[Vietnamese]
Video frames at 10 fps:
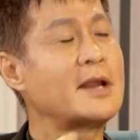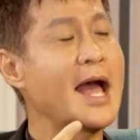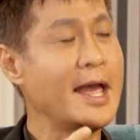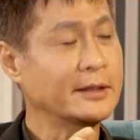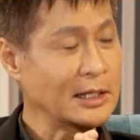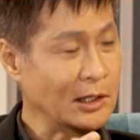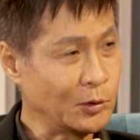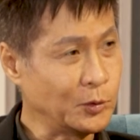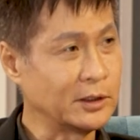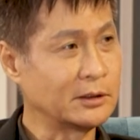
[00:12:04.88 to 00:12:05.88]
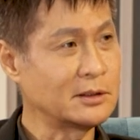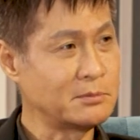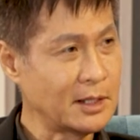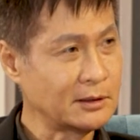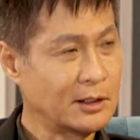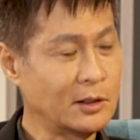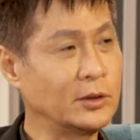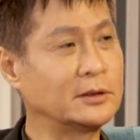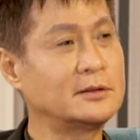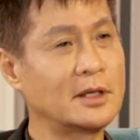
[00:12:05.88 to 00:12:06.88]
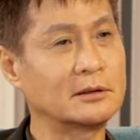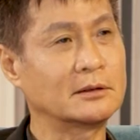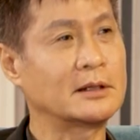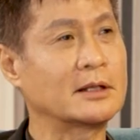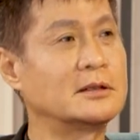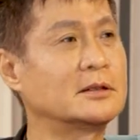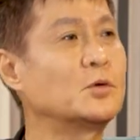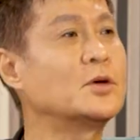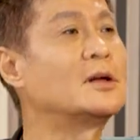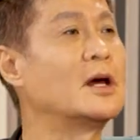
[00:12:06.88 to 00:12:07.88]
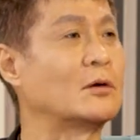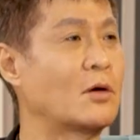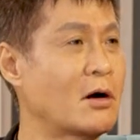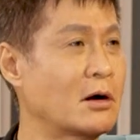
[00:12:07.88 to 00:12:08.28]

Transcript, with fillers: nên hai cái hệ lụy trước mắt hệ lụy thứ nhất là những cái quyền lợi của